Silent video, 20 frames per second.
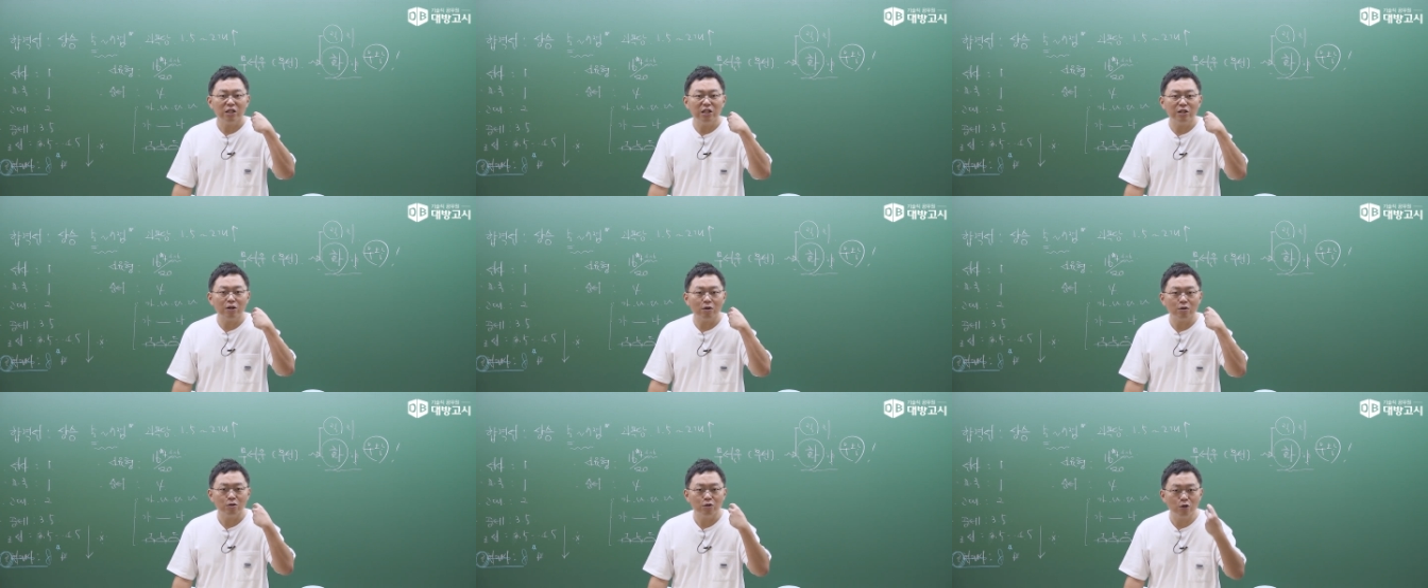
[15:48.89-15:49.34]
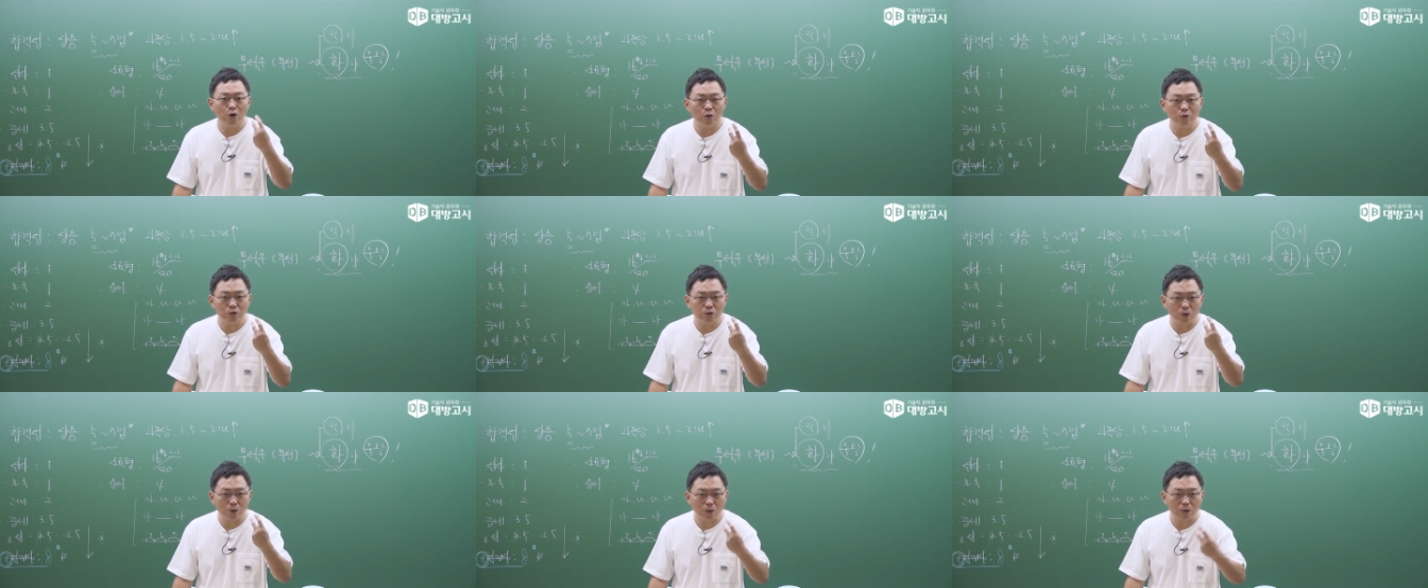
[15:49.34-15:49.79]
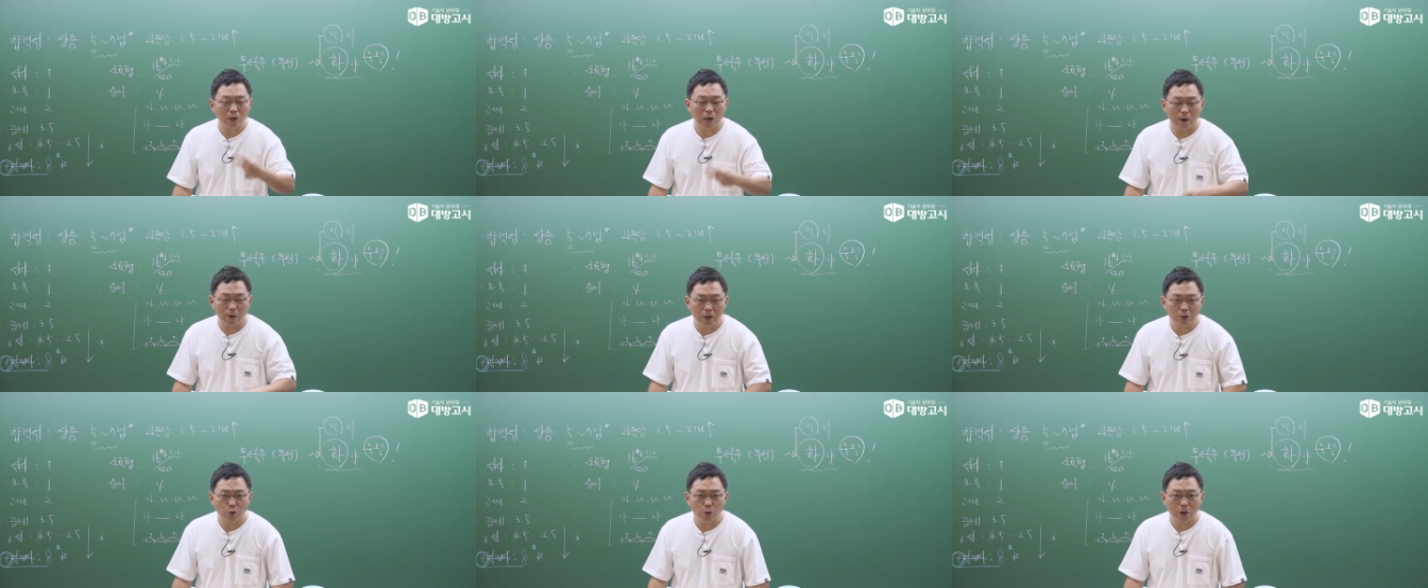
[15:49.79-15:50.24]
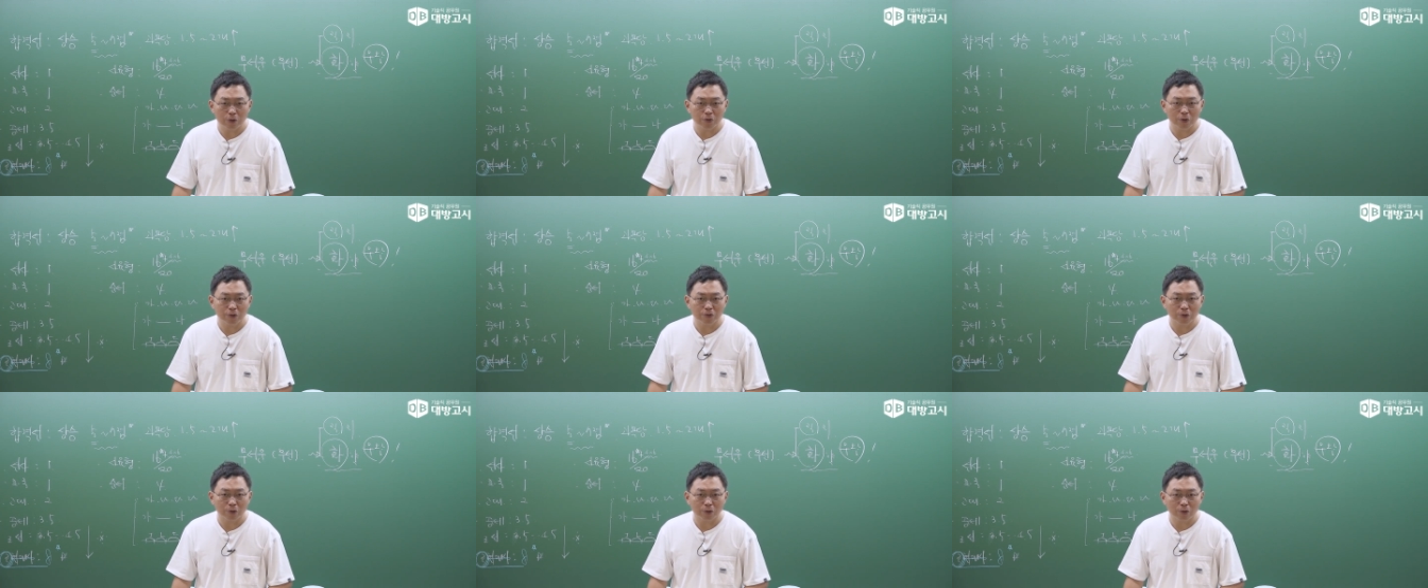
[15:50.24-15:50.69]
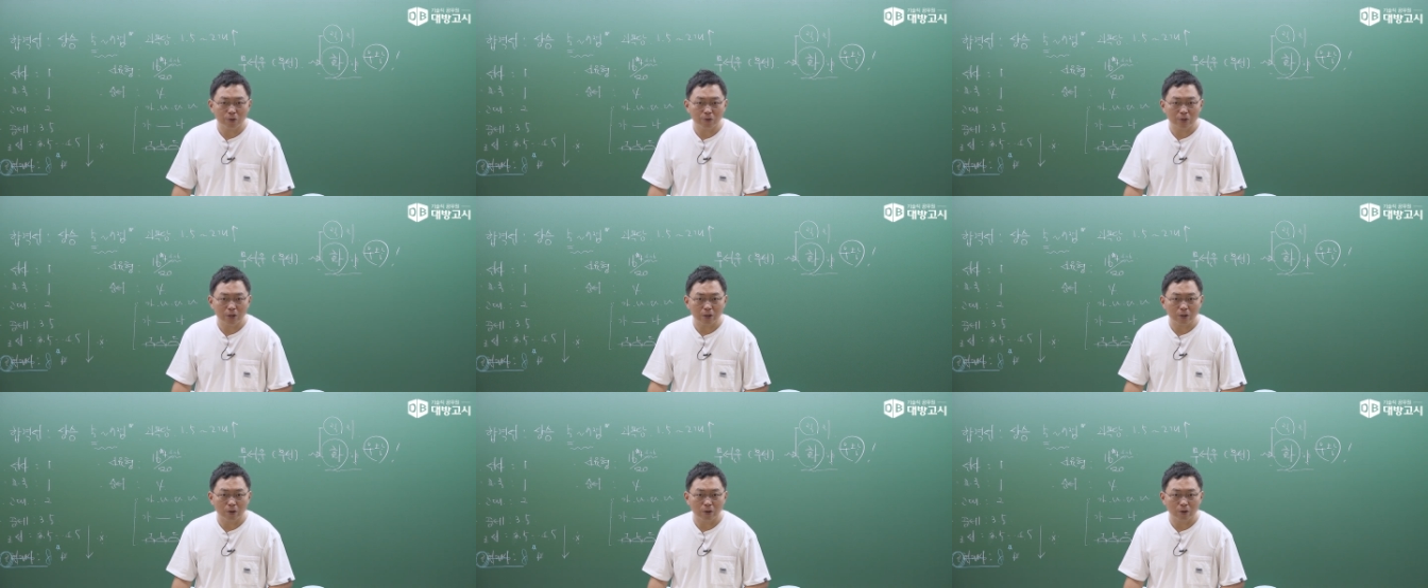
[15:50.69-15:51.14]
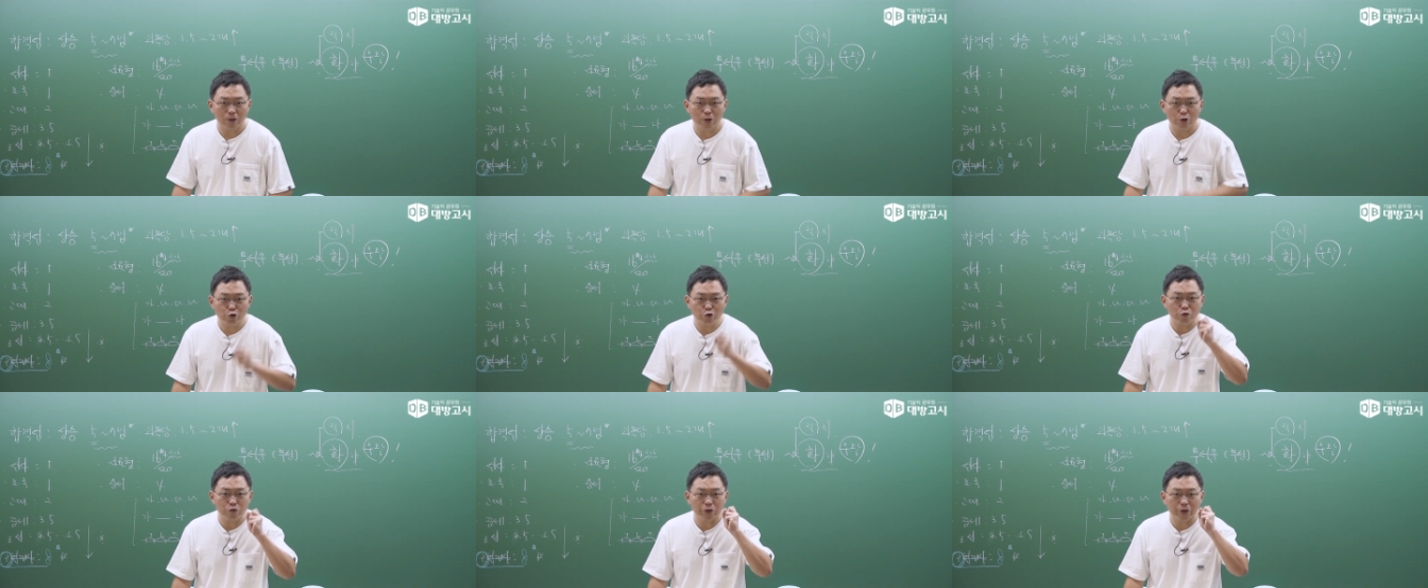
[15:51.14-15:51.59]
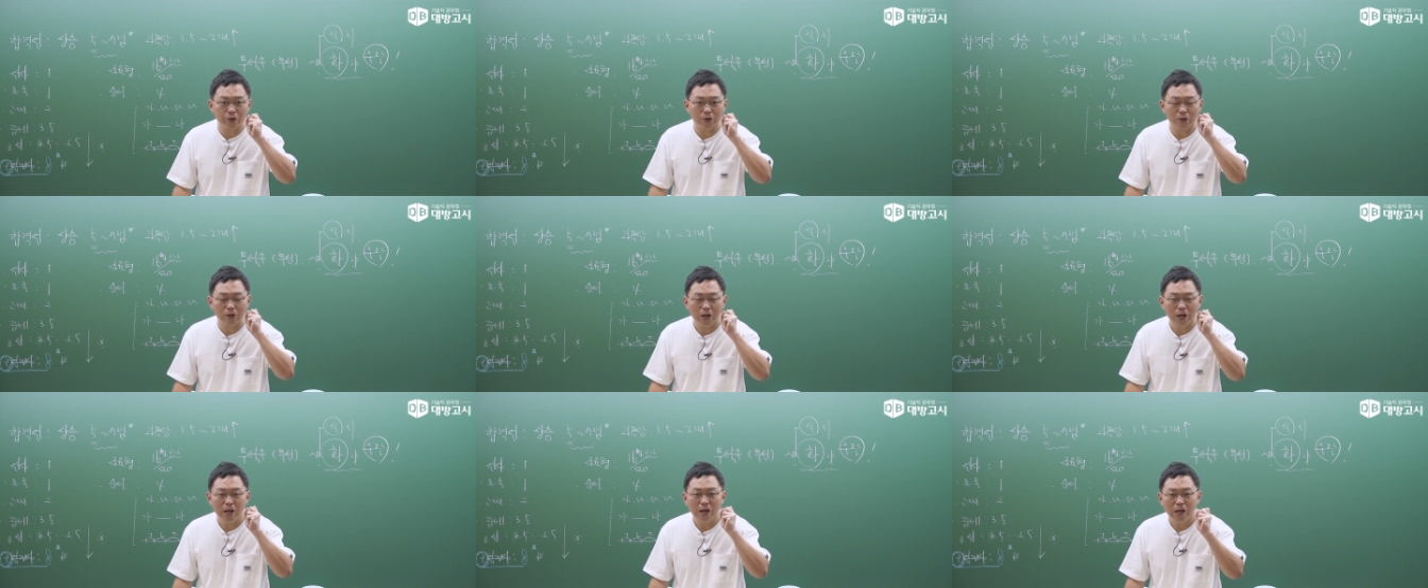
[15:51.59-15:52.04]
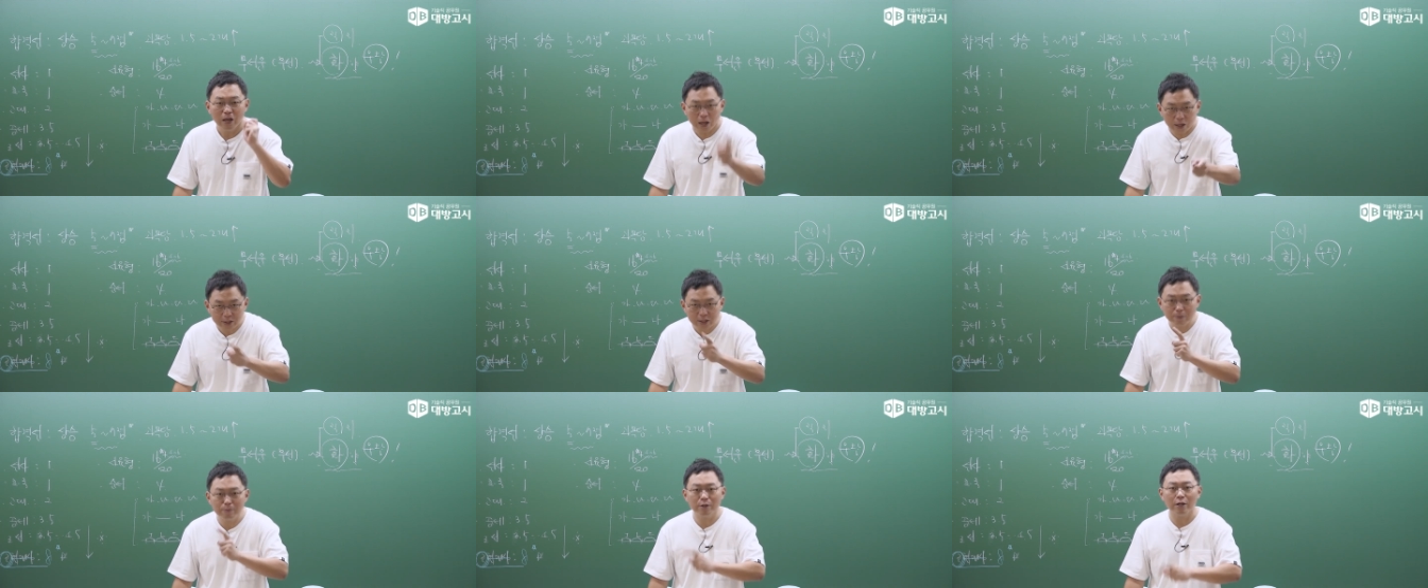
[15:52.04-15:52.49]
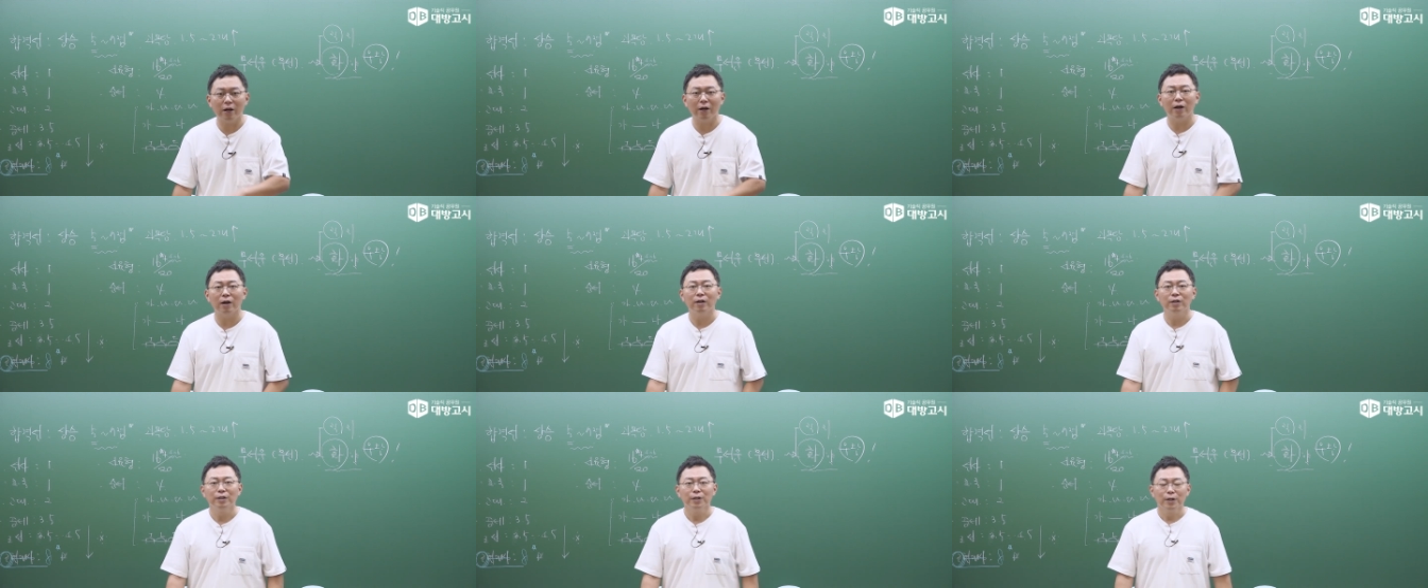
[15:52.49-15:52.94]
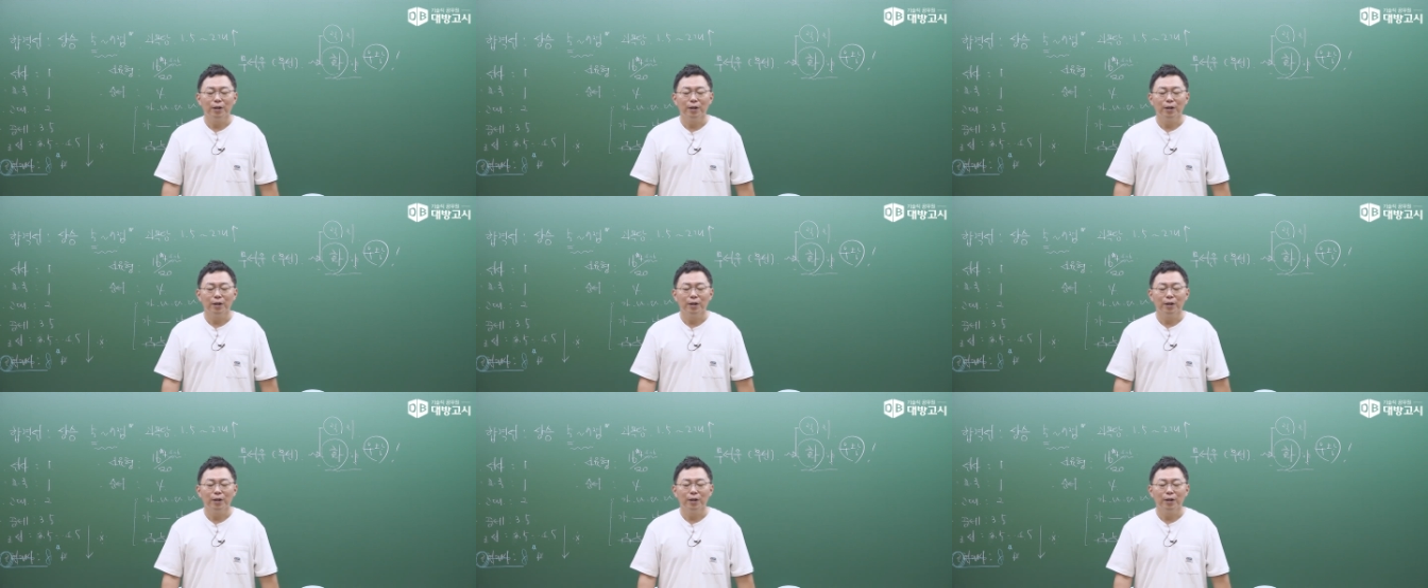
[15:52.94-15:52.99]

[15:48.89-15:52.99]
2년 연속 강화도에서 있었던 사건을 출제를 했습니다.